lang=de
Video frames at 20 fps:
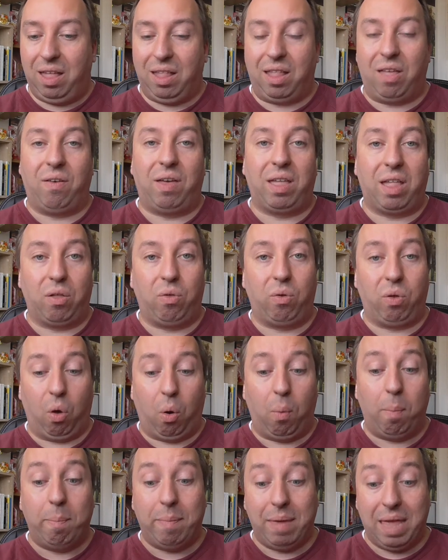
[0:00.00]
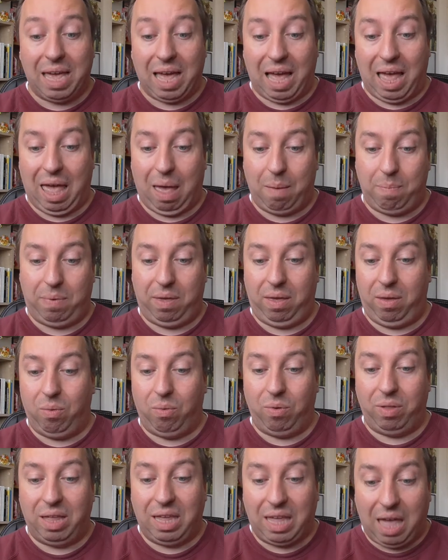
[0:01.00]
da war ich natürlich auch mega happy
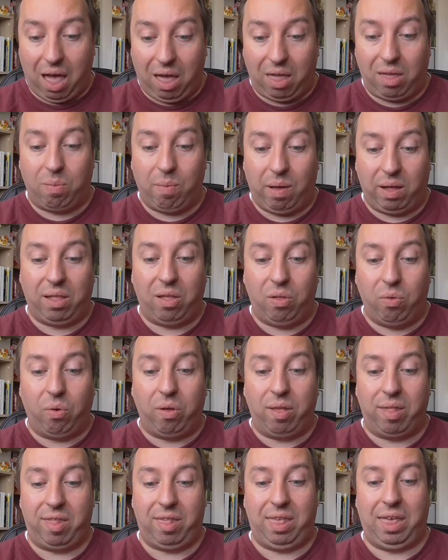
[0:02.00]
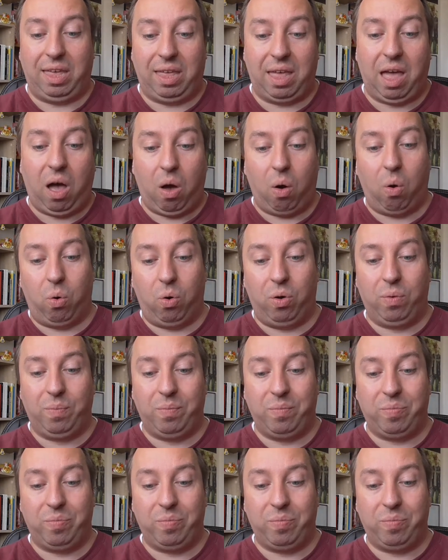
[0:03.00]
und ja, ich mag die neue Serie auch.